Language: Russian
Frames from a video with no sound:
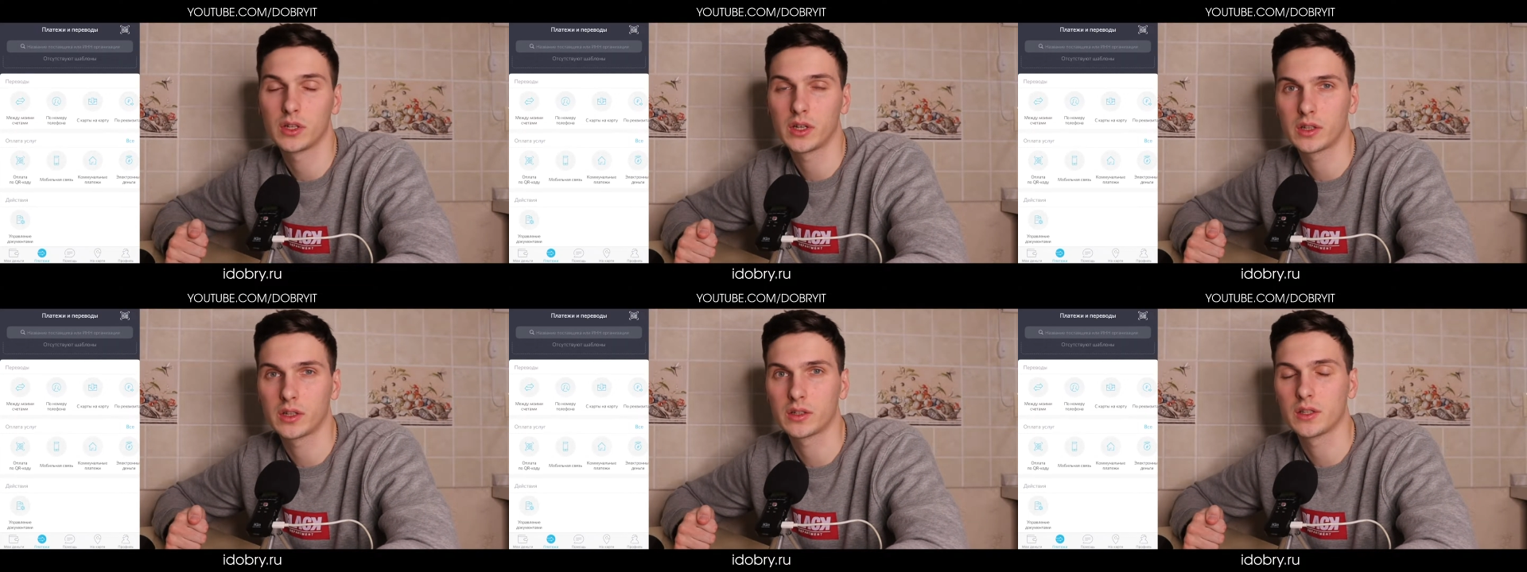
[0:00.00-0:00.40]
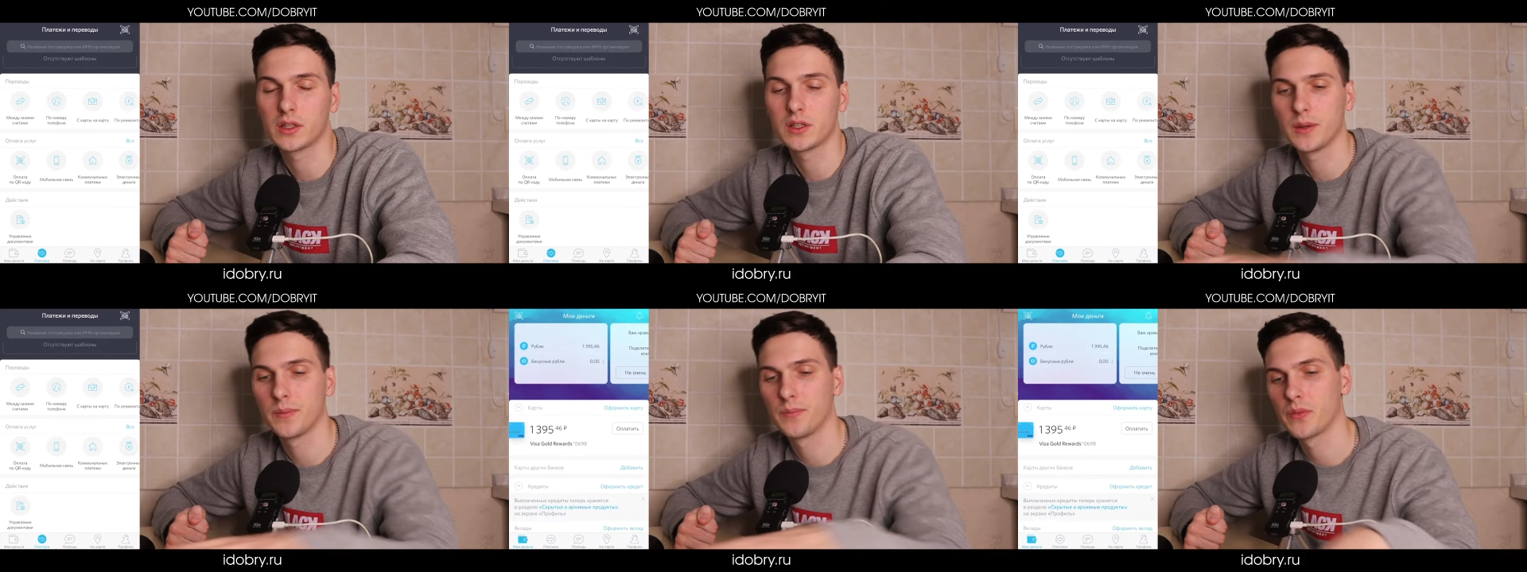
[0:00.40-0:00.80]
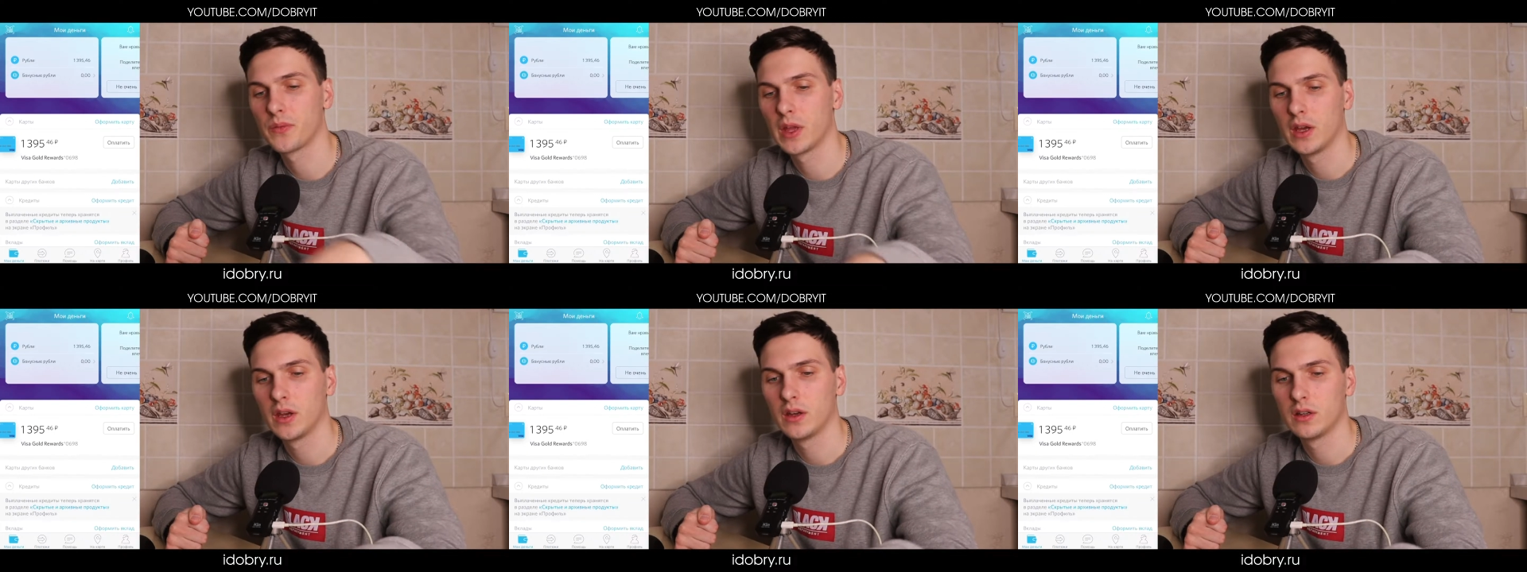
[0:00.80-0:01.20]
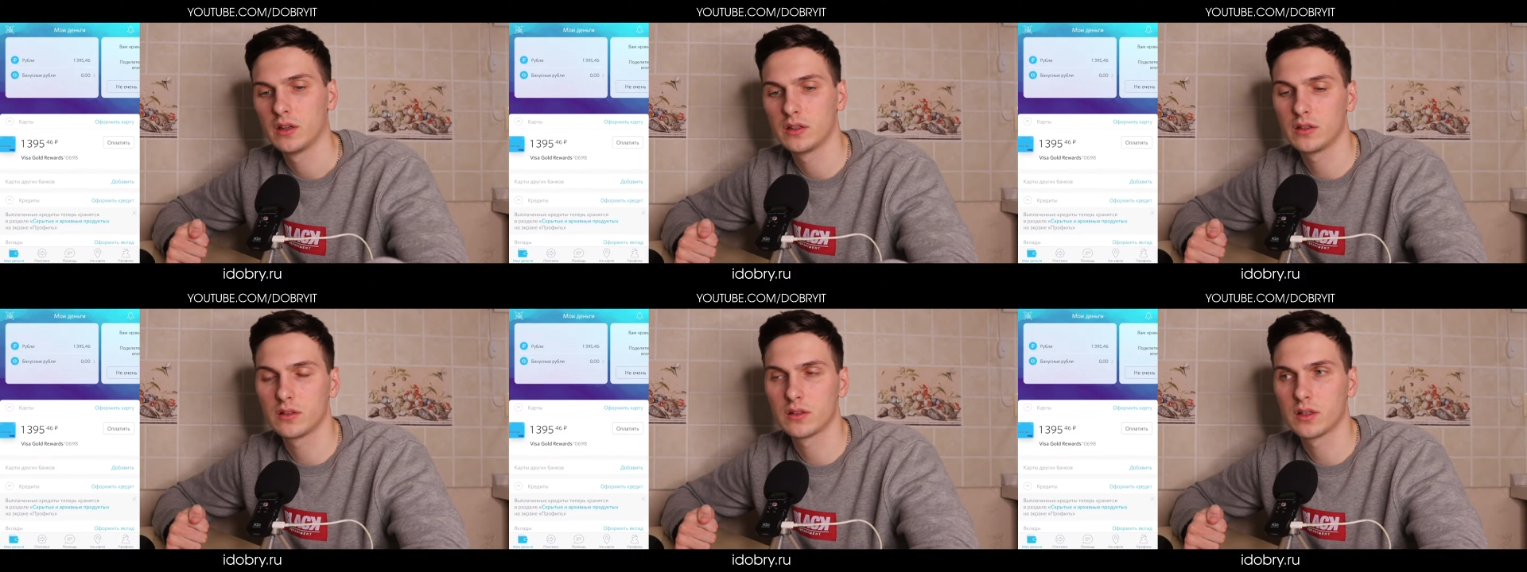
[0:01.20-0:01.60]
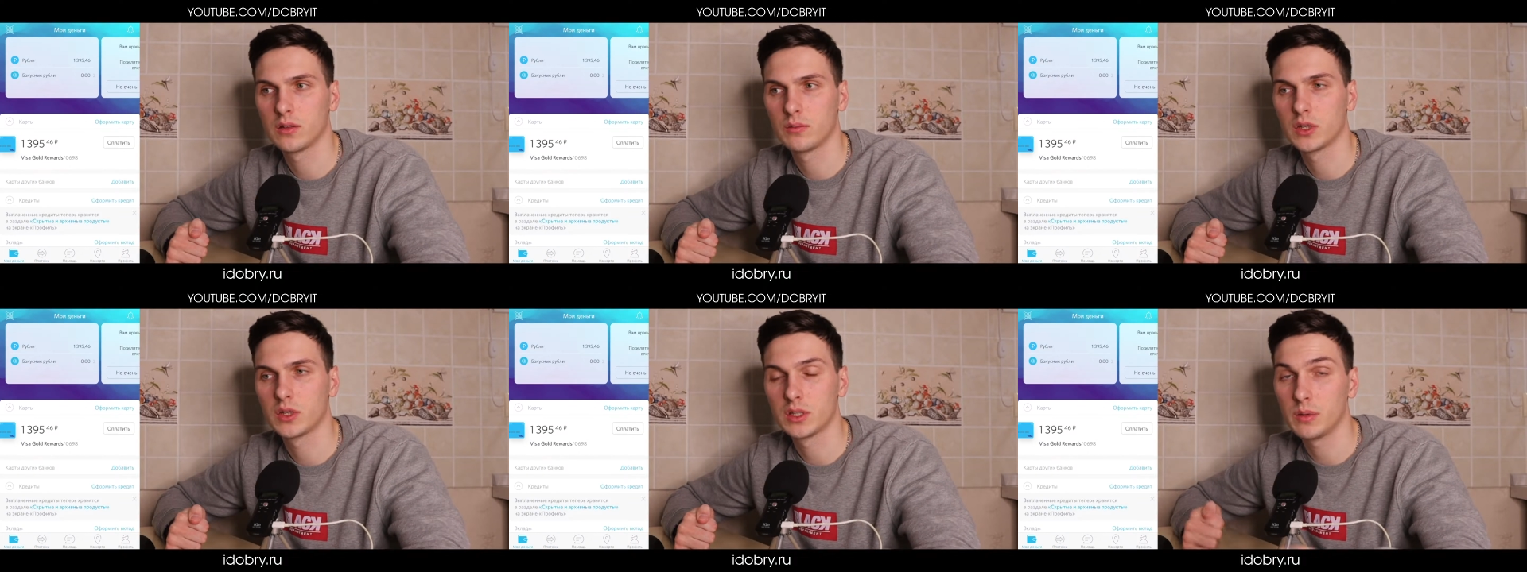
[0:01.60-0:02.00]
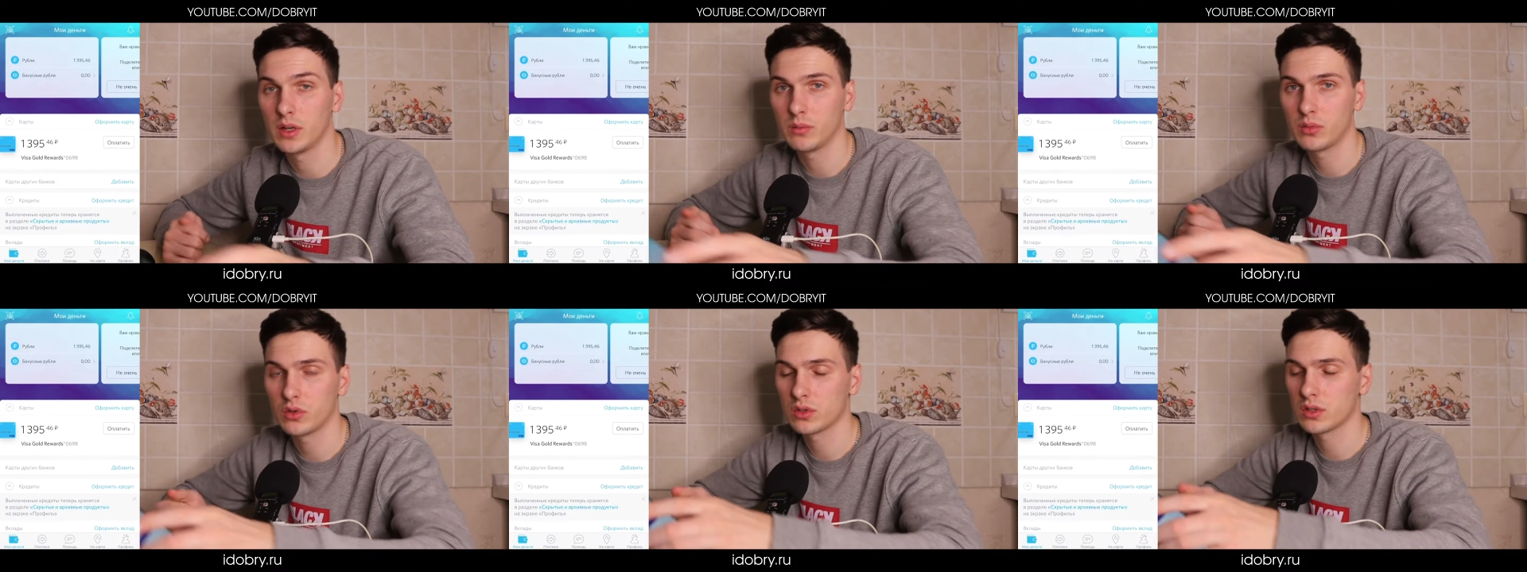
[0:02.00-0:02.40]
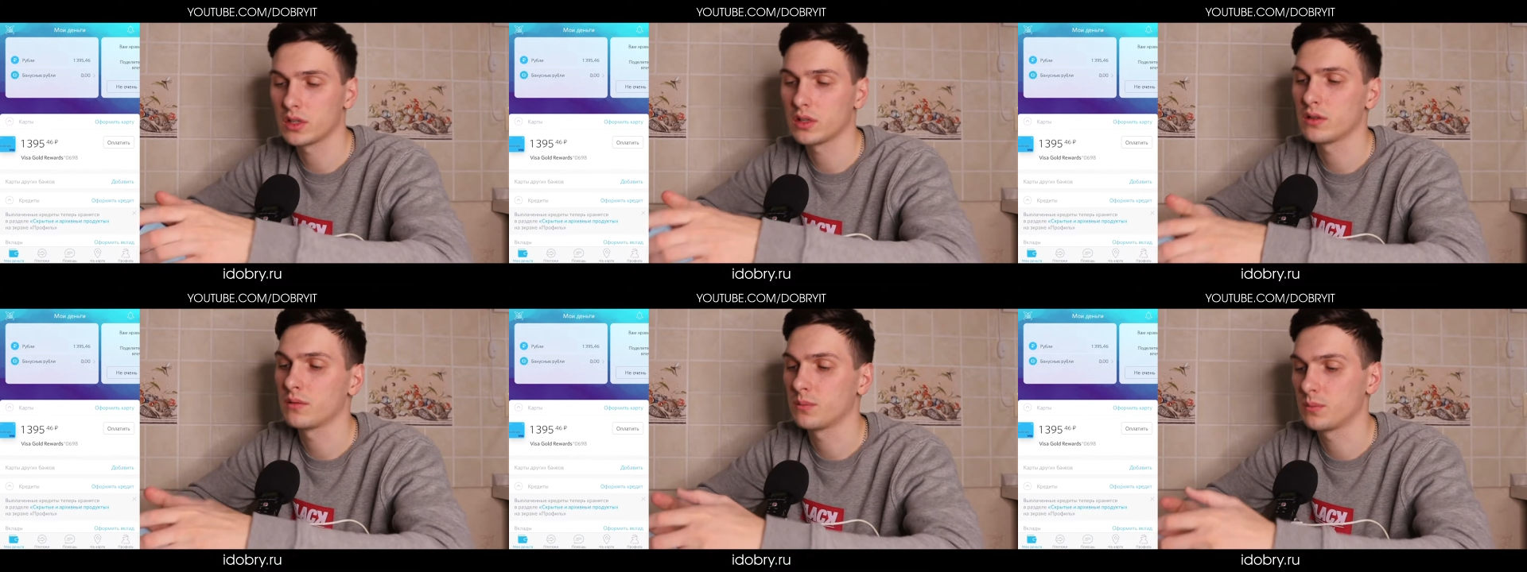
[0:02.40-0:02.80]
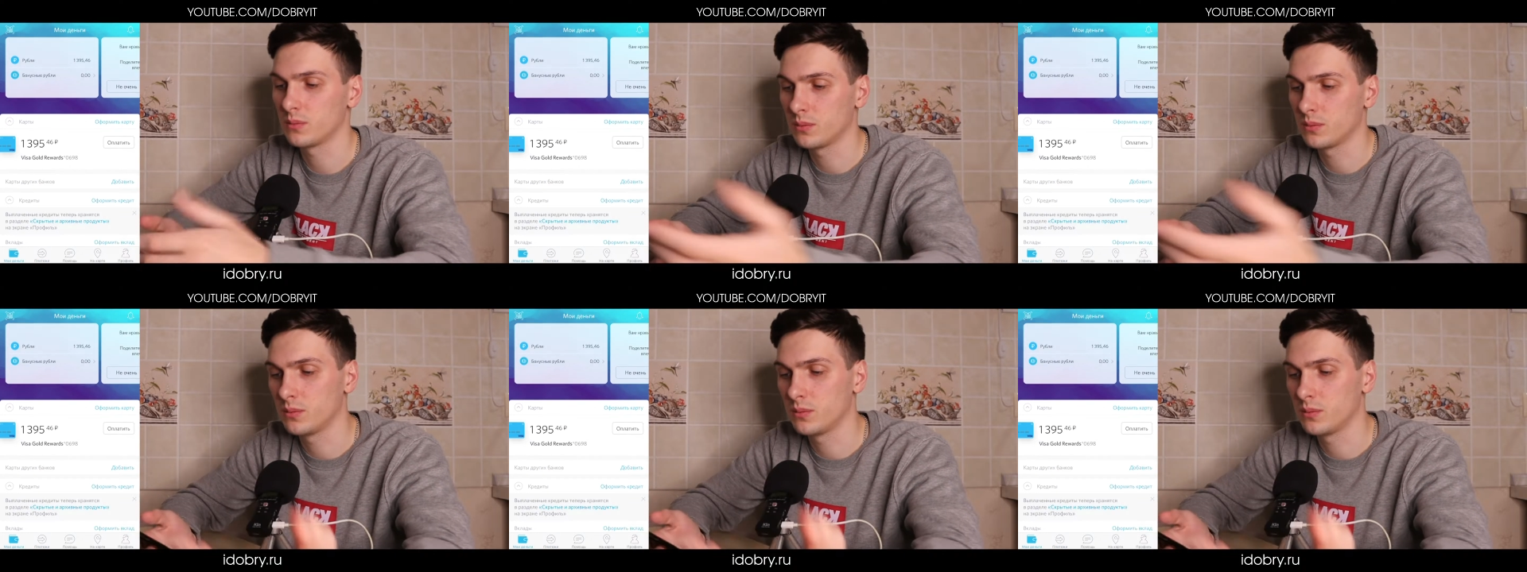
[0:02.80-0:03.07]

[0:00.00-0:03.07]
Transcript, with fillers: банка открытия. Делается это максимально просто.